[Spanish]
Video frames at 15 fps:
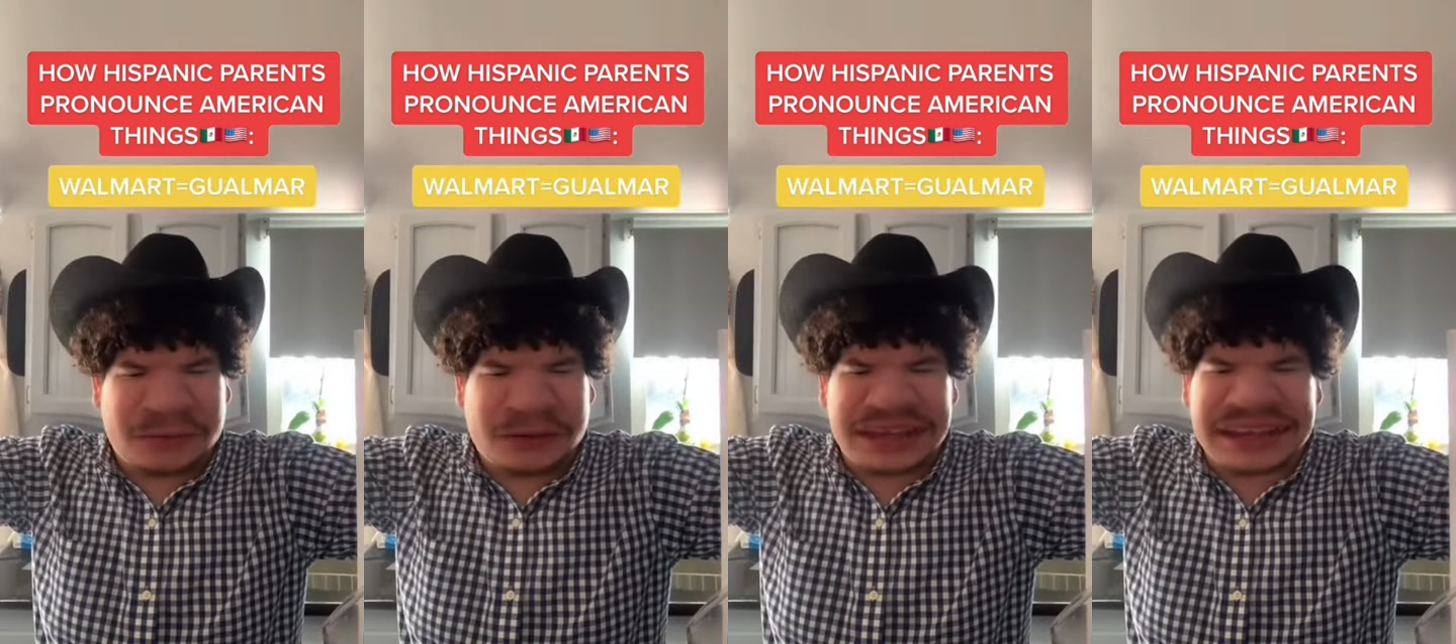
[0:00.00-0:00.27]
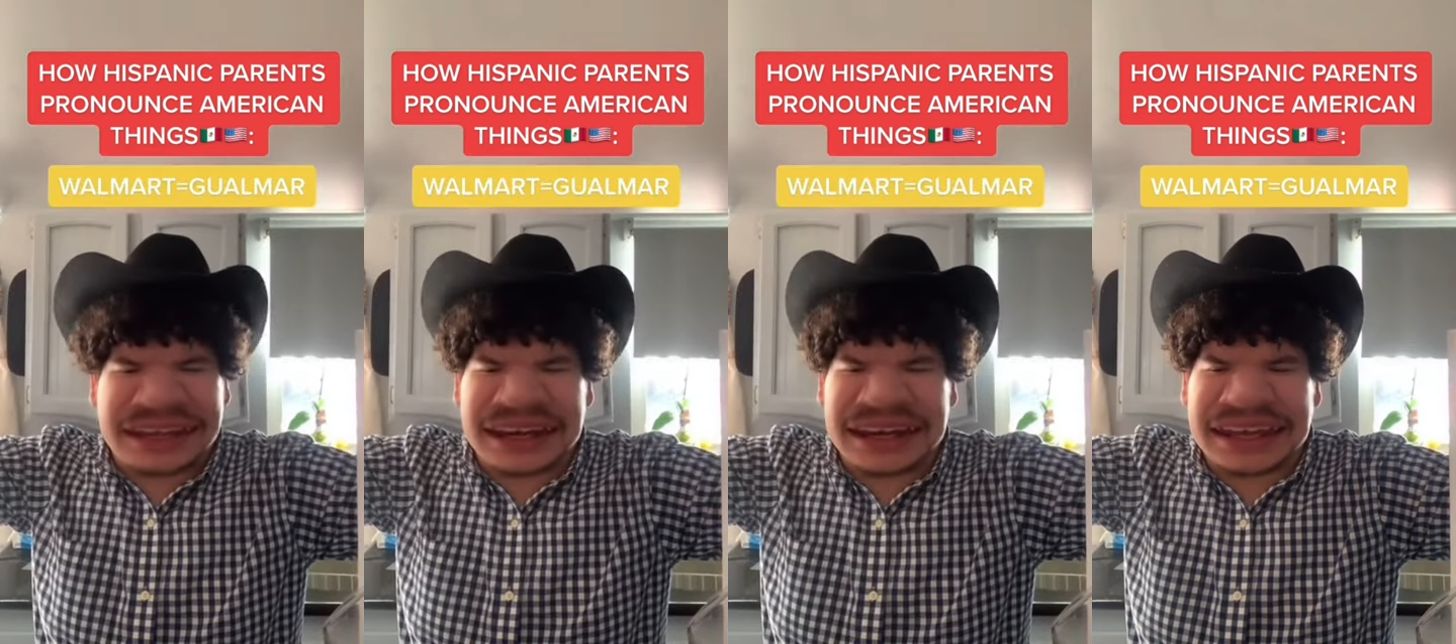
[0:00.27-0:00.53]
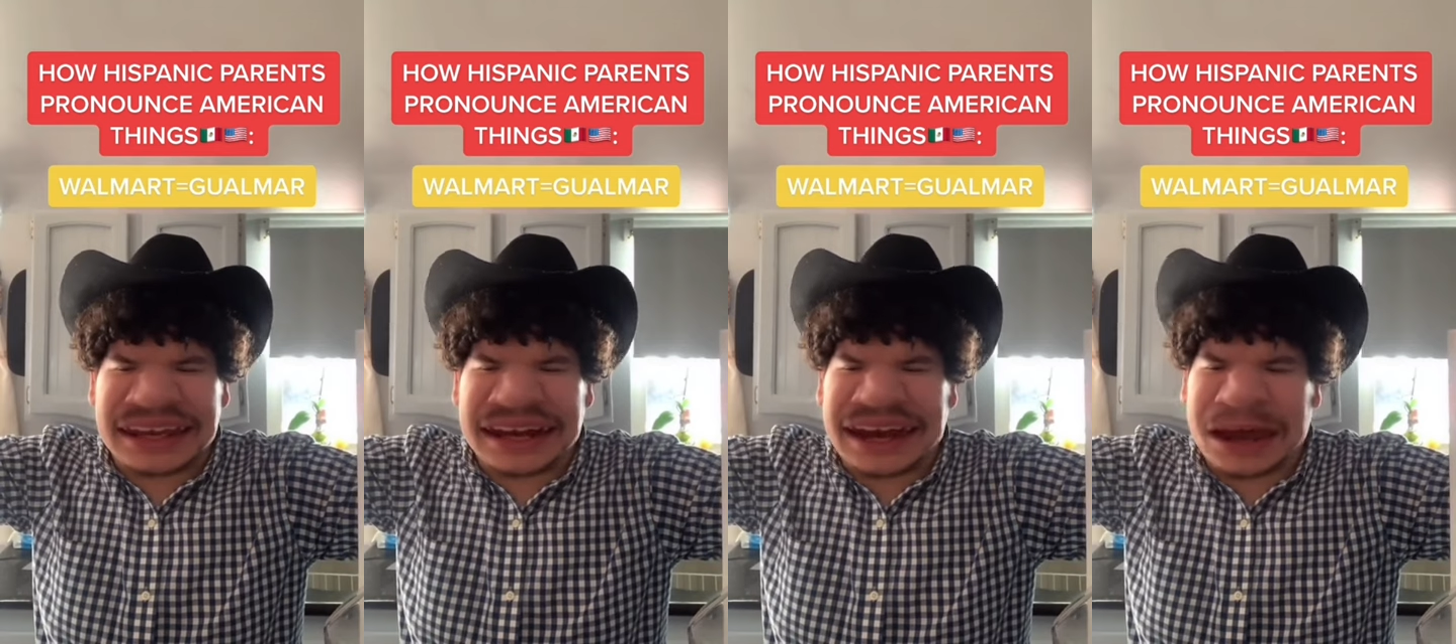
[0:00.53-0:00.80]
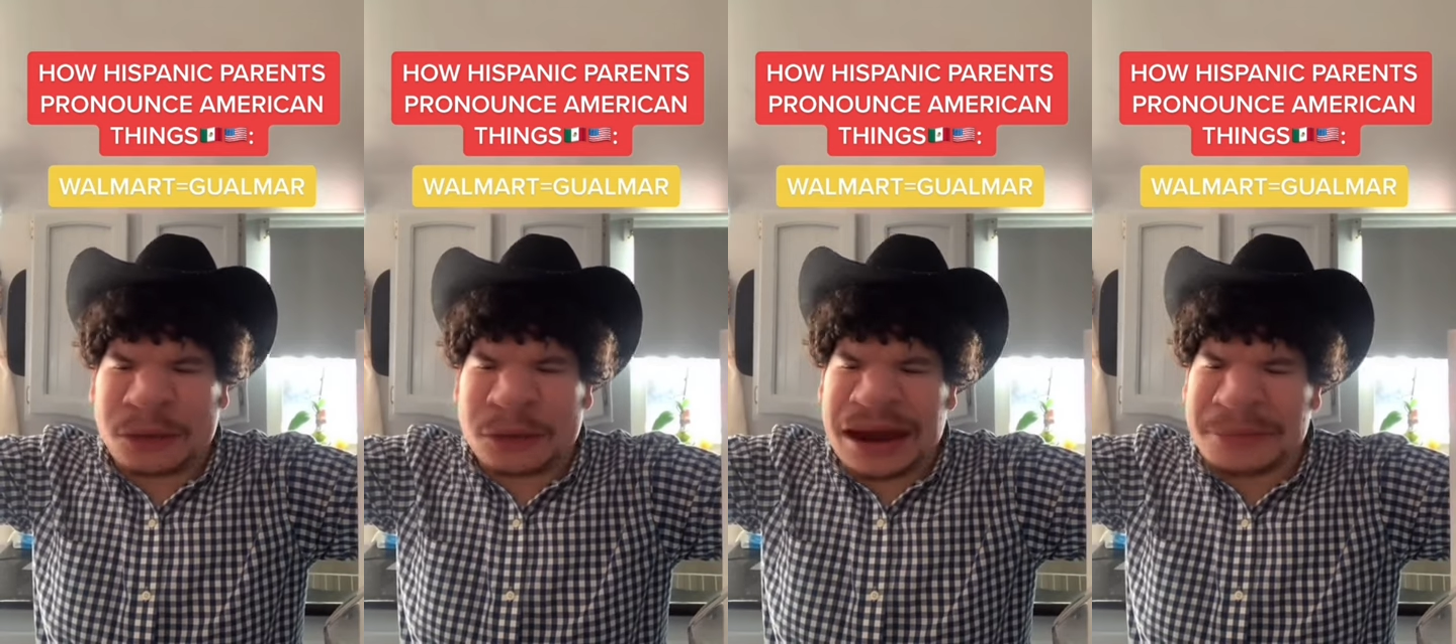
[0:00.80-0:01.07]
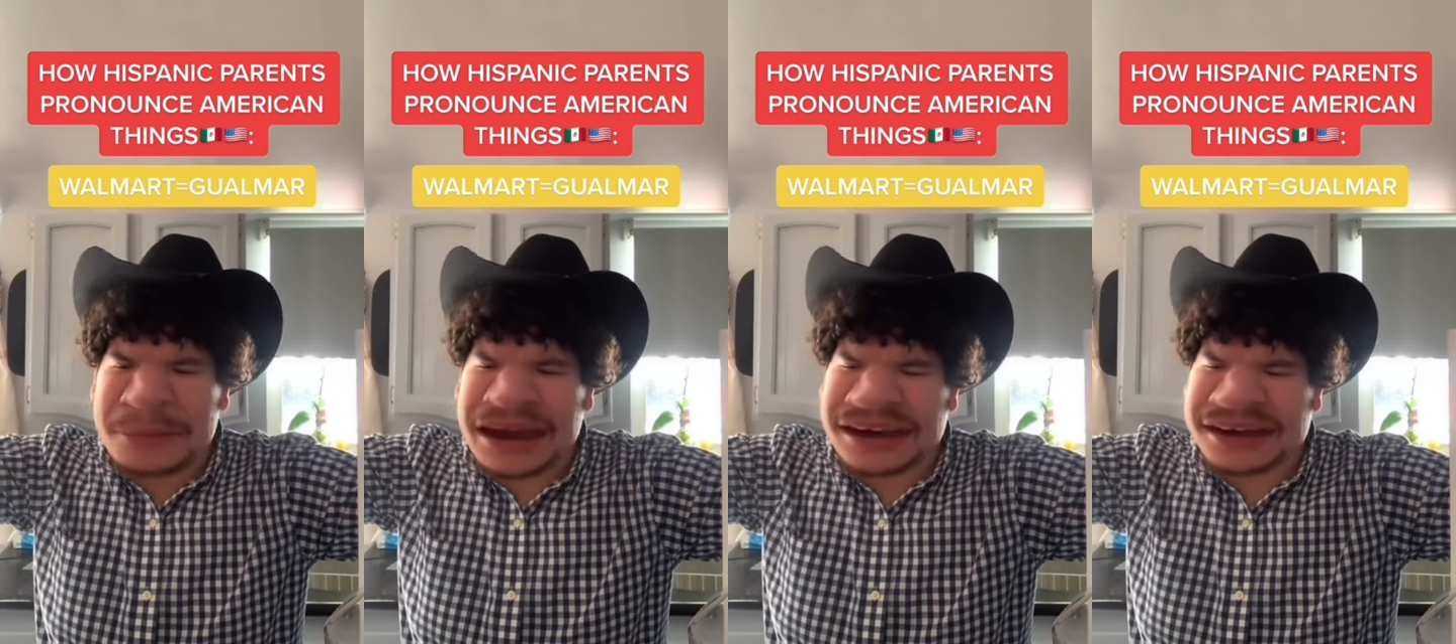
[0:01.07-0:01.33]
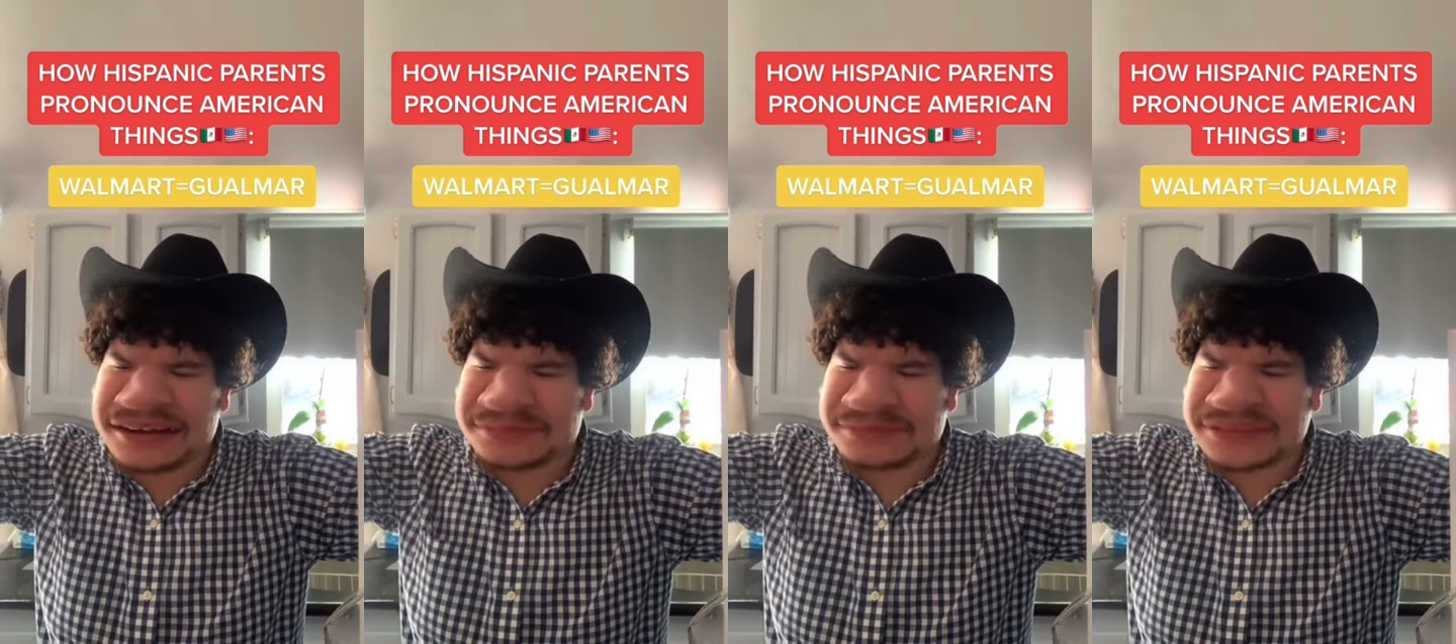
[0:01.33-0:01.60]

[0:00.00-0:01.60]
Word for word: Voy a tener que ir a la Walmart.